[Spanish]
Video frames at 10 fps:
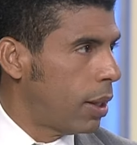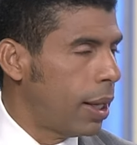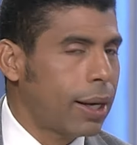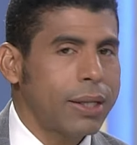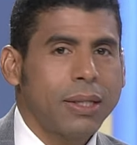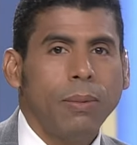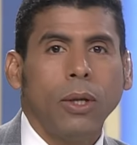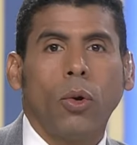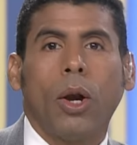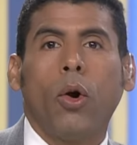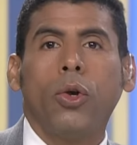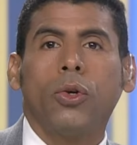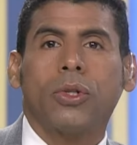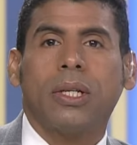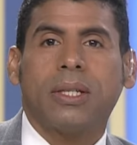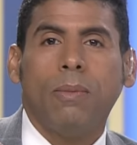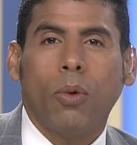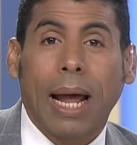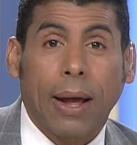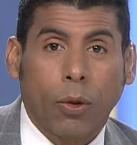He recibido elogios
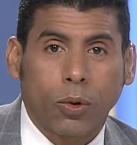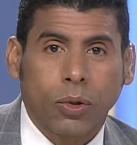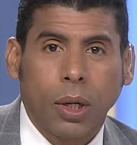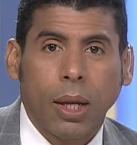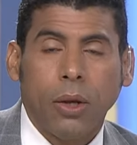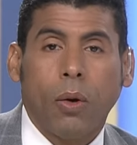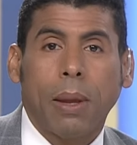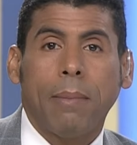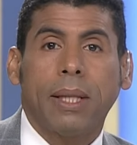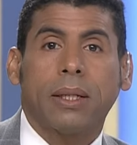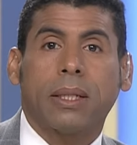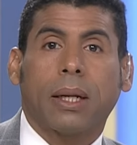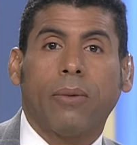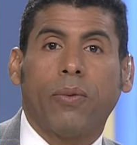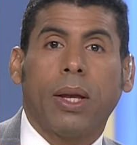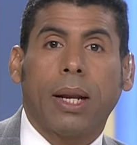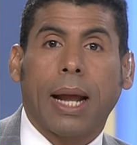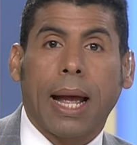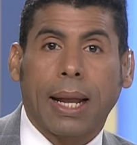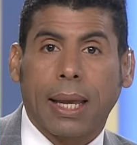disimulados. Y obviamente se refiere
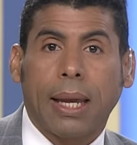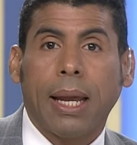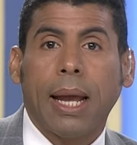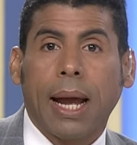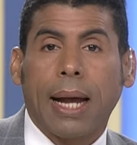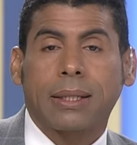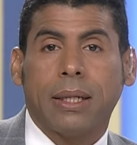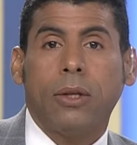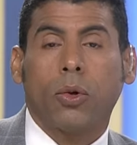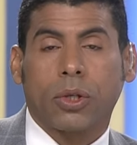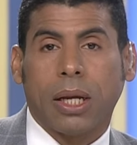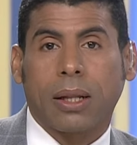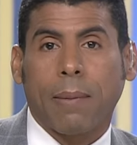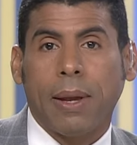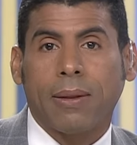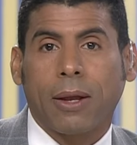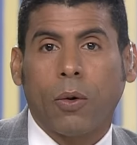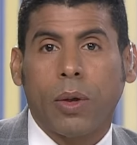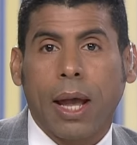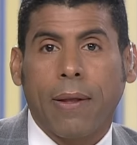a que ha sido ciertamente
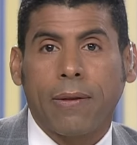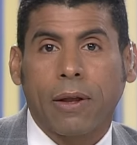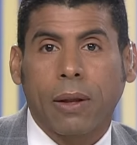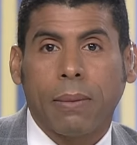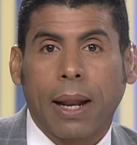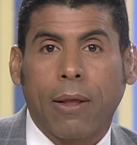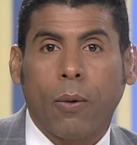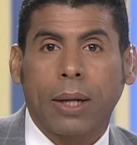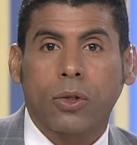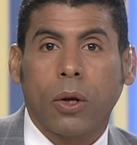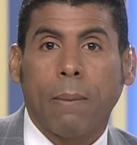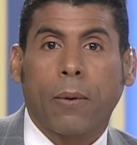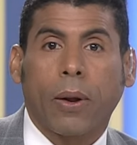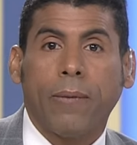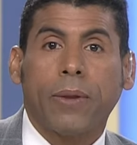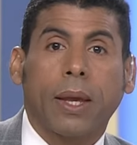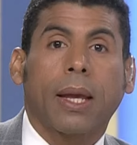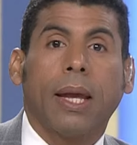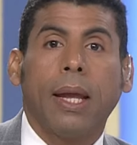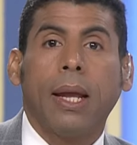elogiada en determinadas ocasiones por gente
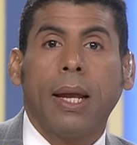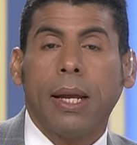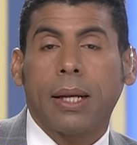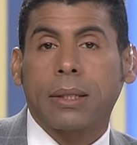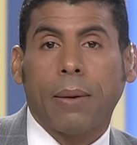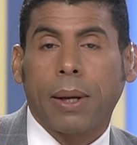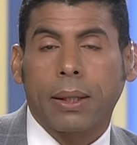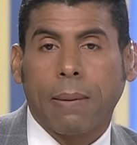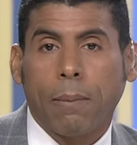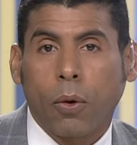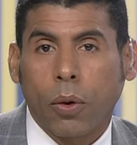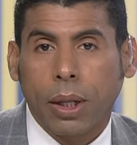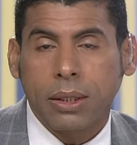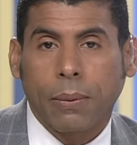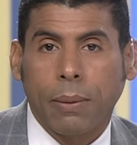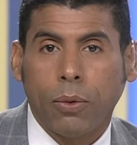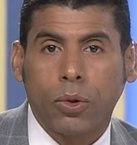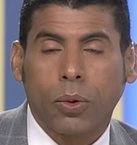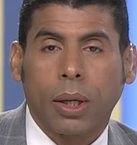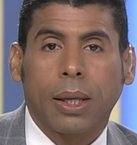que ella sabe que tampoco quiere saber
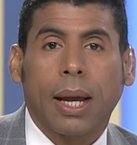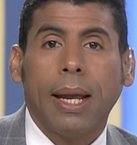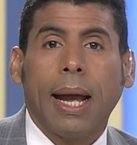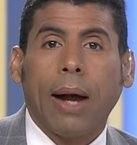mucho de ella.